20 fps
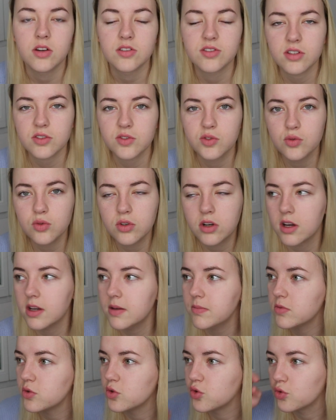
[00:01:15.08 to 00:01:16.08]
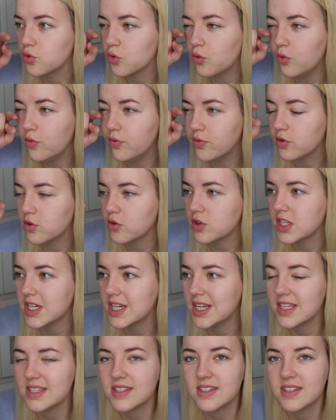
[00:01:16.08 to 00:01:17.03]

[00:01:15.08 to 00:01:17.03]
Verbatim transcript: dans le sens où quand même je trouve que j'ai les